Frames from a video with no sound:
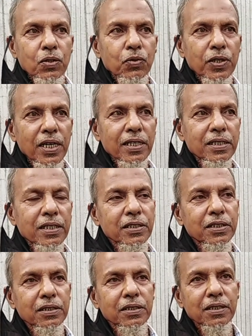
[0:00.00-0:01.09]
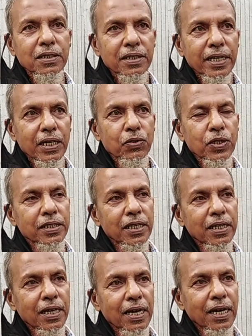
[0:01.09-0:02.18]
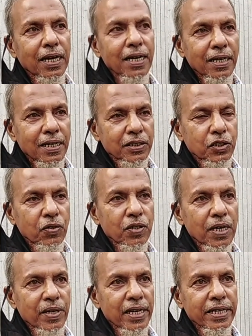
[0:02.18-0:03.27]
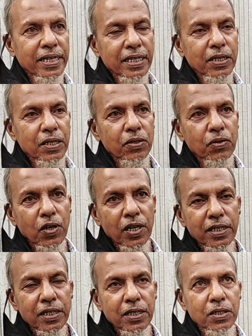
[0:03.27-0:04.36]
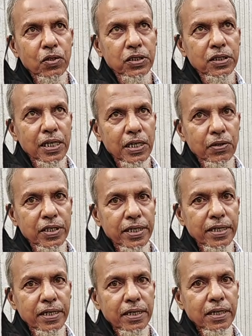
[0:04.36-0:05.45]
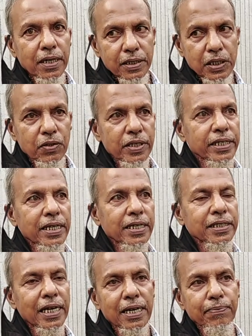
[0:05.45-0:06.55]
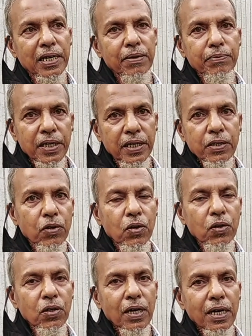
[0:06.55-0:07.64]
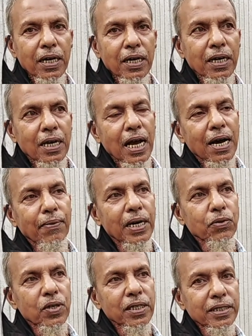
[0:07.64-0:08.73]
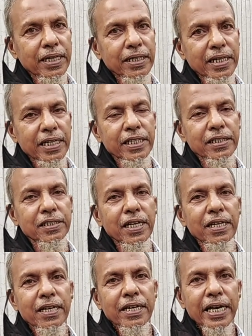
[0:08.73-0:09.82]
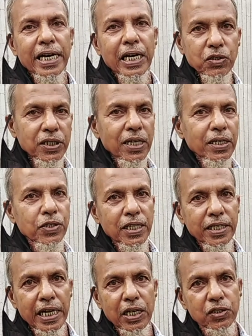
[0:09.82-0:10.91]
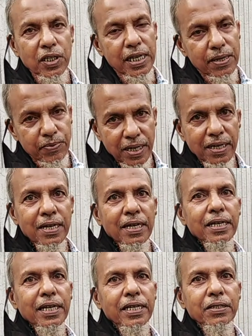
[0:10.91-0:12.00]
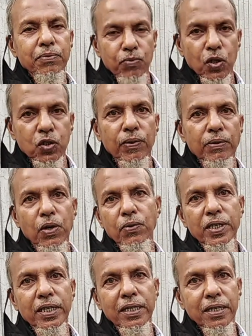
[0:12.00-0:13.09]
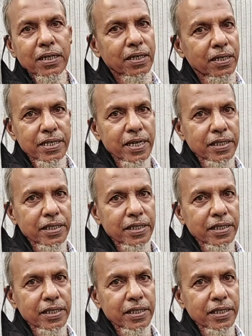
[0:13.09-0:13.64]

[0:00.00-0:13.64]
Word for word: দুই থেকে দুই হ্যাঁ যখন আমরা এখানে নয় দশ সালের ওদিকে যখন এইখানে জায়গা পাইলাম বিল্ডিং হইলো হ্যাঁ আবার ওখান থেকে টানে এসে এগারো সালে দুই সালে আমরা এই বর্তমান ভবনে নিয়ে